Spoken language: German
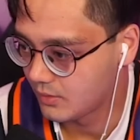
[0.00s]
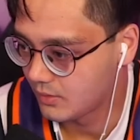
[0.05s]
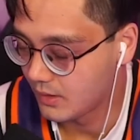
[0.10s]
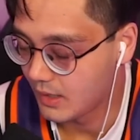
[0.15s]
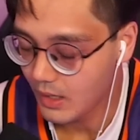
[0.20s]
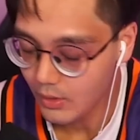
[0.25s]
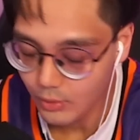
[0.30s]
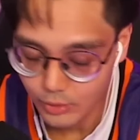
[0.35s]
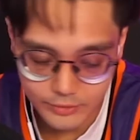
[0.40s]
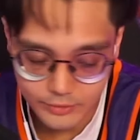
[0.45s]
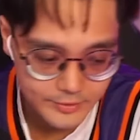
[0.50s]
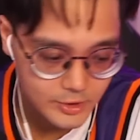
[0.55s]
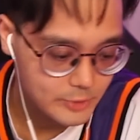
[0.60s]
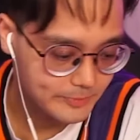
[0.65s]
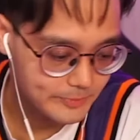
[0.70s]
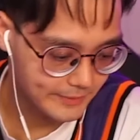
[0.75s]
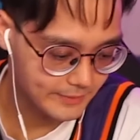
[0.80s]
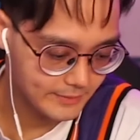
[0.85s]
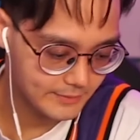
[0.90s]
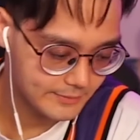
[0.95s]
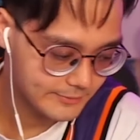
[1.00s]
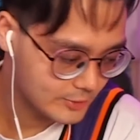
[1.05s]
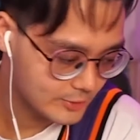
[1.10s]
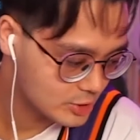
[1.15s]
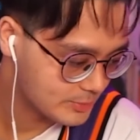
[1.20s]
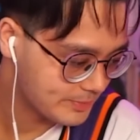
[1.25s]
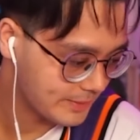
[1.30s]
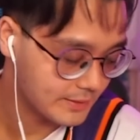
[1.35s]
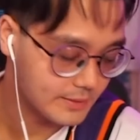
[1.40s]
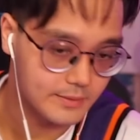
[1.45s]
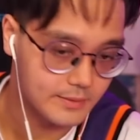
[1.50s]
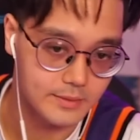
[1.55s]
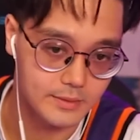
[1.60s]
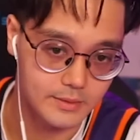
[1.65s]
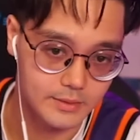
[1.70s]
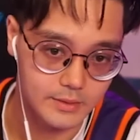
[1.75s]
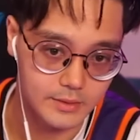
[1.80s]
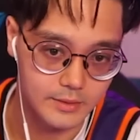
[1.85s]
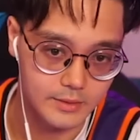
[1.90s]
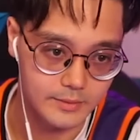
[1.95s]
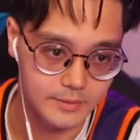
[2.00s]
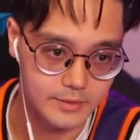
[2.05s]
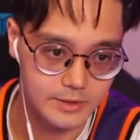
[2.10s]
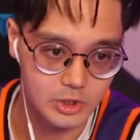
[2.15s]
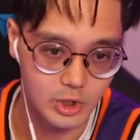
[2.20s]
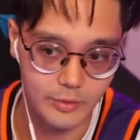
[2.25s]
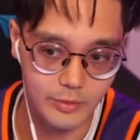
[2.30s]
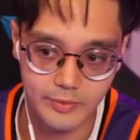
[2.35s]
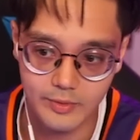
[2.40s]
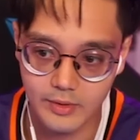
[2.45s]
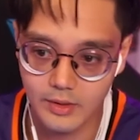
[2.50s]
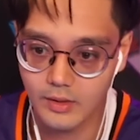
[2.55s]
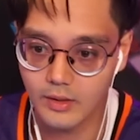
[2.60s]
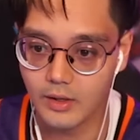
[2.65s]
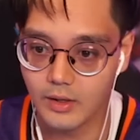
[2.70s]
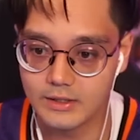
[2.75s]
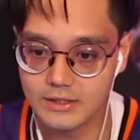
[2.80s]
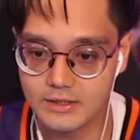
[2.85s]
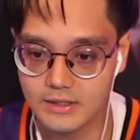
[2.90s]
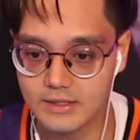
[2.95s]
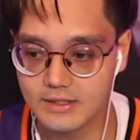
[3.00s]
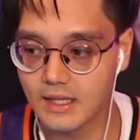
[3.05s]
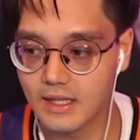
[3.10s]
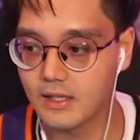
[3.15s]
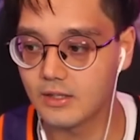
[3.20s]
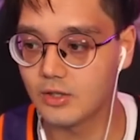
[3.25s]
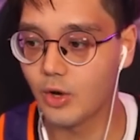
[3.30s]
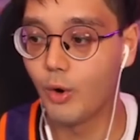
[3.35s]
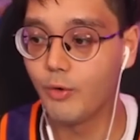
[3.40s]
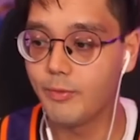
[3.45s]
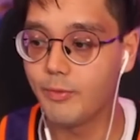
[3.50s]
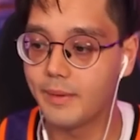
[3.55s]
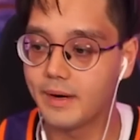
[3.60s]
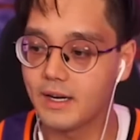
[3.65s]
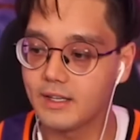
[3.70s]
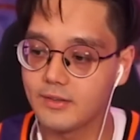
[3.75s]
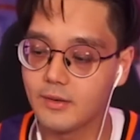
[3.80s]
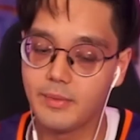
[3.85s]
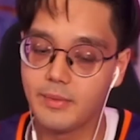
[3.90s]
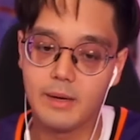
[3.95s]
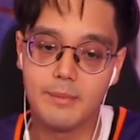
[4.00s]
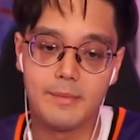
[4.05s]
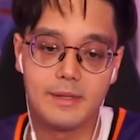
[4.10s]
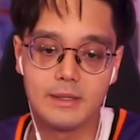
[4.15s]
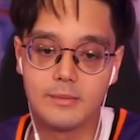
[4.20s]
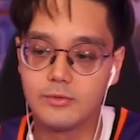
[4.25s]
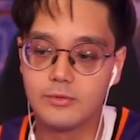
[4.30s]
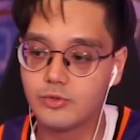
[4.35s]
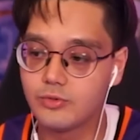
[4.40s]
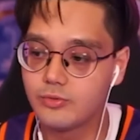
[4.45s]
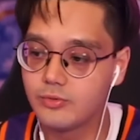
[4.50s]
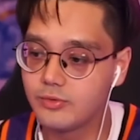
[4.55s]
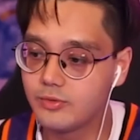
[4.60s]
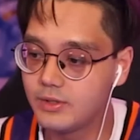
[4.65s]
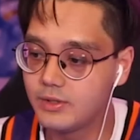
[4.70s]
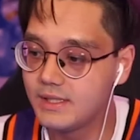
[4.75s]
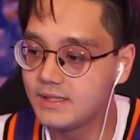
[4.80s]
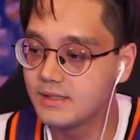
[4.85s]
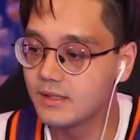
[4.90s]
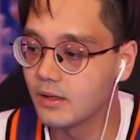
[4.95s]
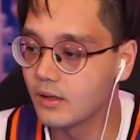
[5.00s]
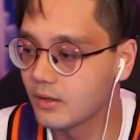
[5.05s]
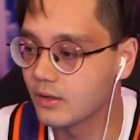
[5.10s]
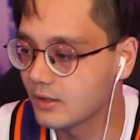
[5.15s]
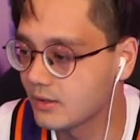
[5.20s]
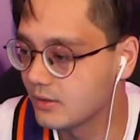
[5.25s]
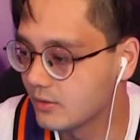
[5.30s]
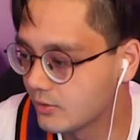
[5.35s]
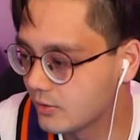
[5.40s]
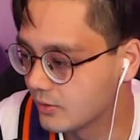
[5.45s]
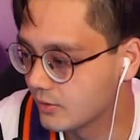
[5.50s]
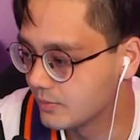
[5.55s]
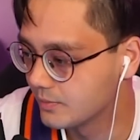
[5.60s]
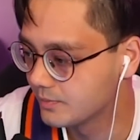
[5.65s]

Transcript: Ja gut, wird spannend, wird spannend. Äh, ich hoffe, ich, ich, ich hoffe mal, dass wir bald mit einem Teaser rechnen können.